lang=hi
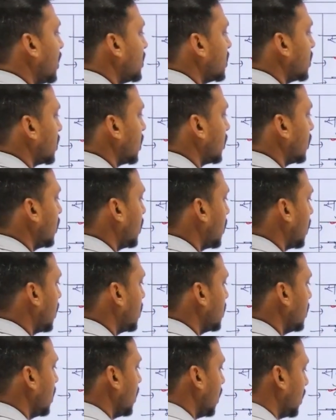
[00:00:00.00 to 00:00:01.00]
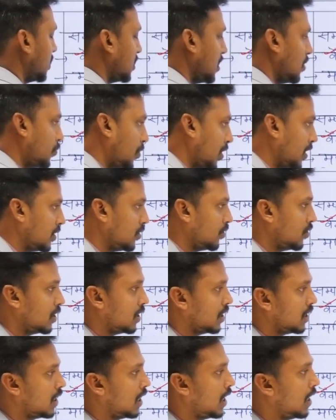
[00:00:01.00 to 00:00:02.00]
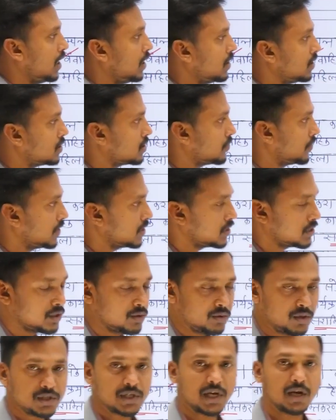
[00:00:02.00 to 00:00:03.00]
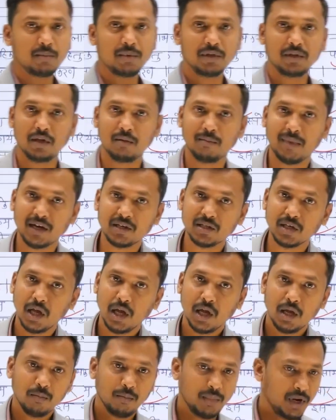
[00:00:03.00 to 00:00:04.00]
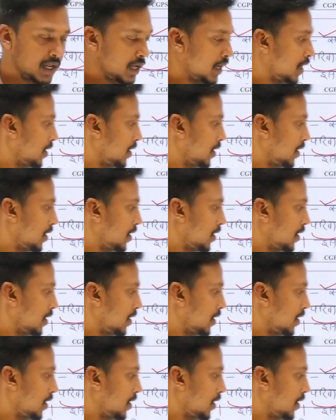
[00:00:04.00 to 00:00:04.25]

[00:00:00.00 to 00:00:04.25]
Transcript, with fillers: सशक्तिकरण ये एक अच्छा पॉइंट इन्होंने लिखा है जिस वजह से इनको चार में तीन मार्क्स मिले हैं